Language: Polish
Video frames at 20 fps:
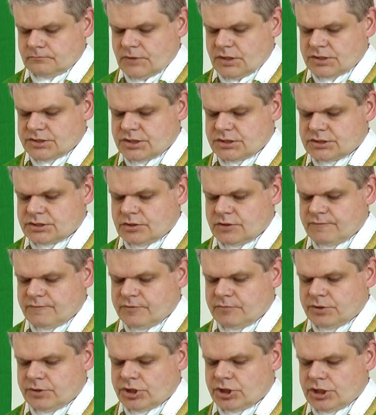
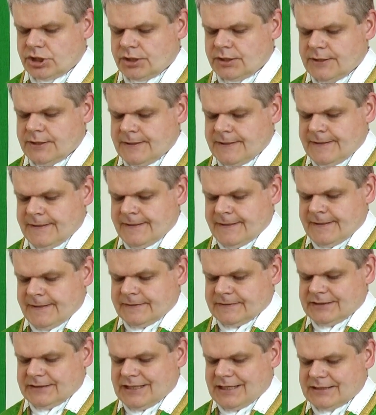Zastanowimy się
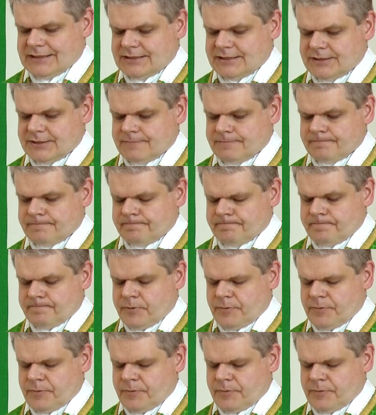na tym,